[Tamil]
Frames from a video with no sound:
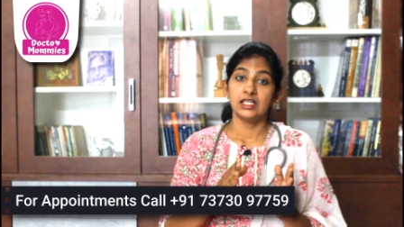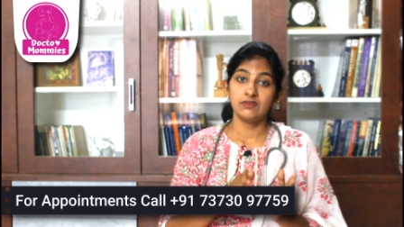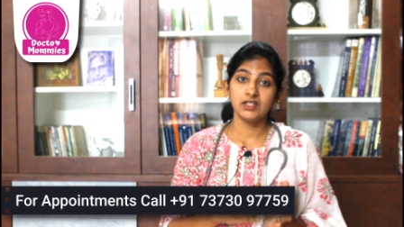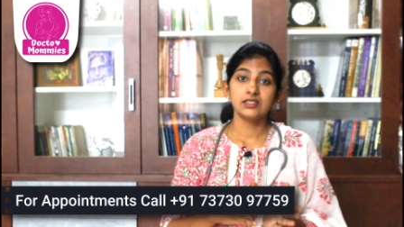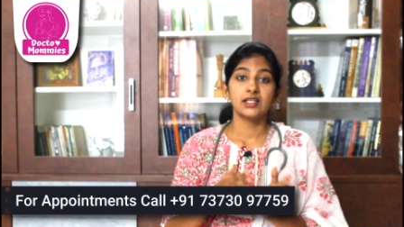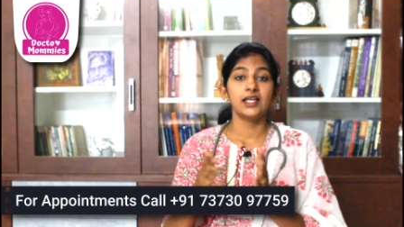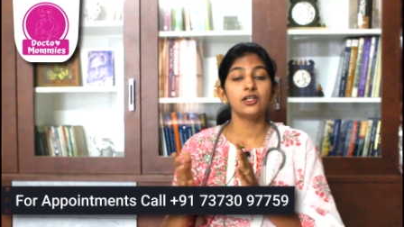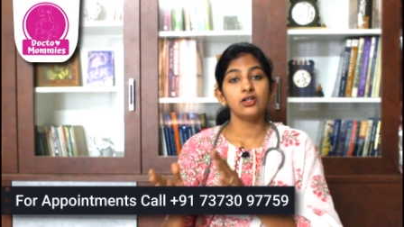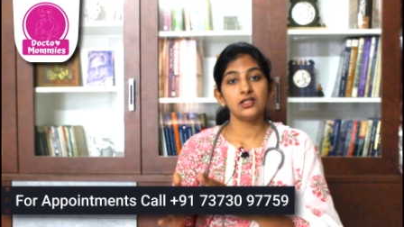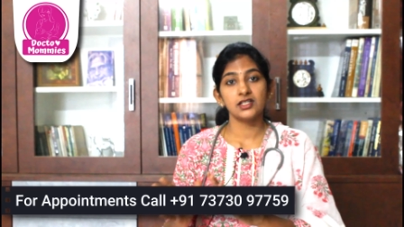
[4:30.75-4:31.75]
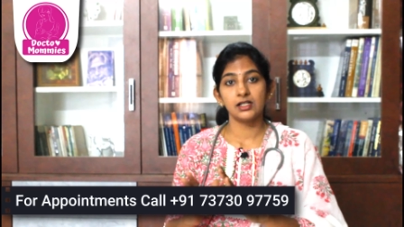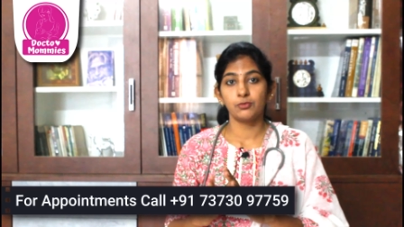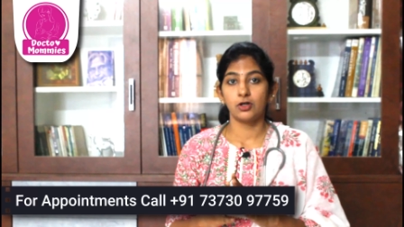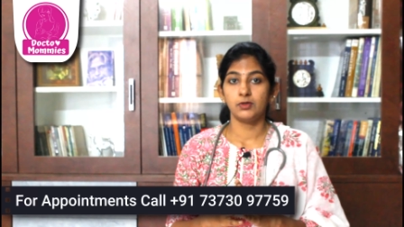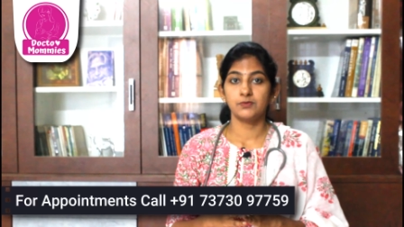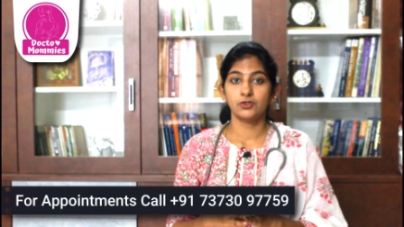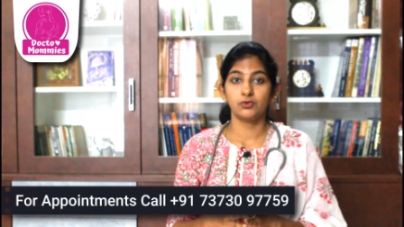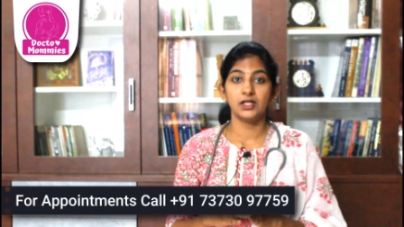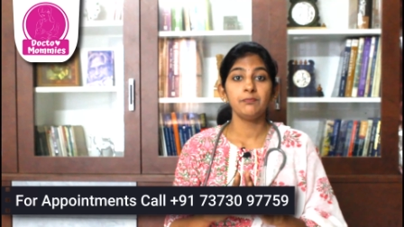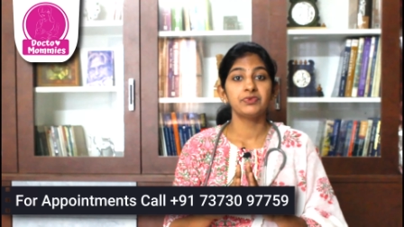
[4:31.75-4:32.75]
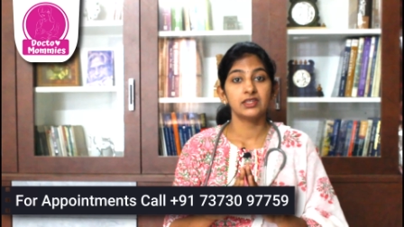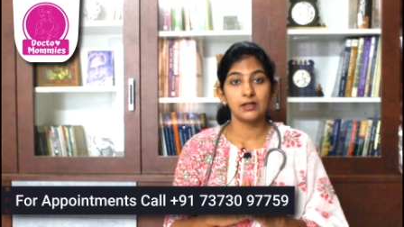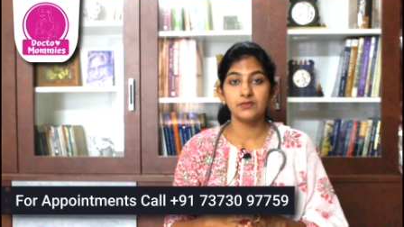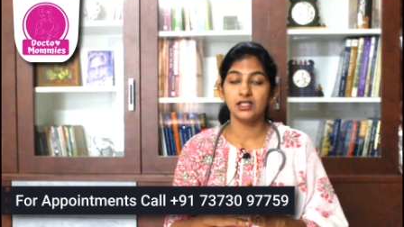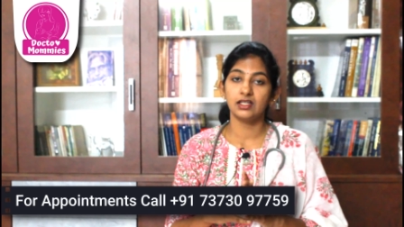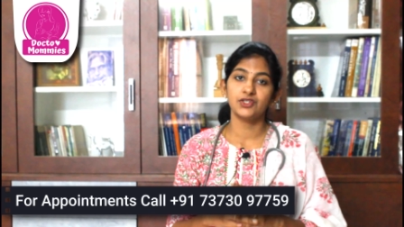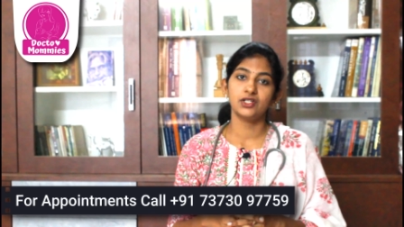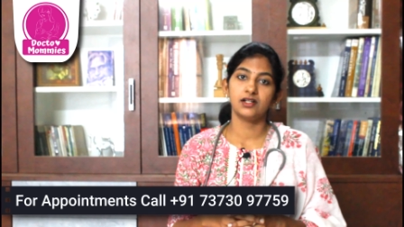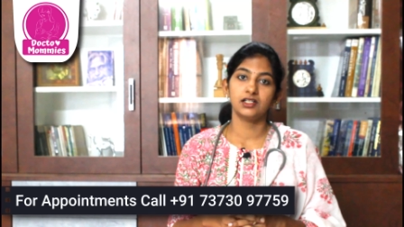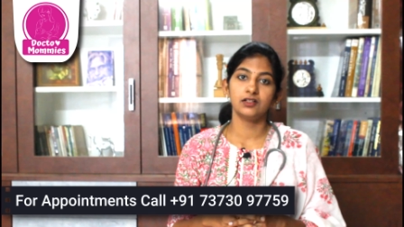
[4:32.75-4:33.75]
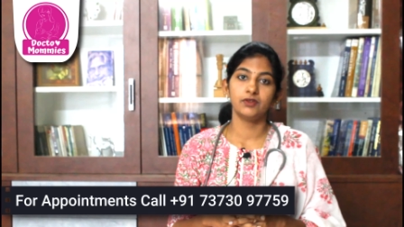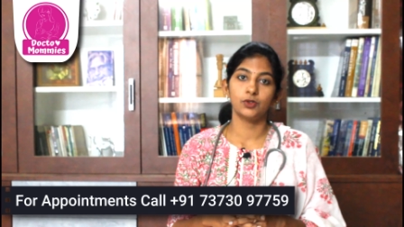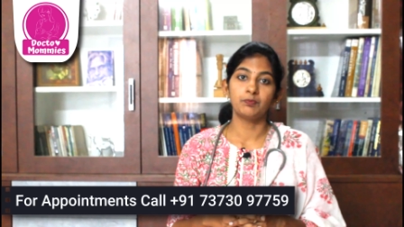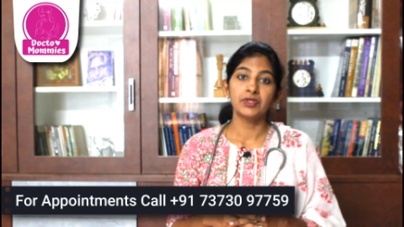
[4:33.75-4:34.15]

ஈவன் சைக்கலாஜிக்கல் ப்ராப்ளம்ஸ் கூட தம் சக்கிங் சில்ட்ரனுக்கு வரும்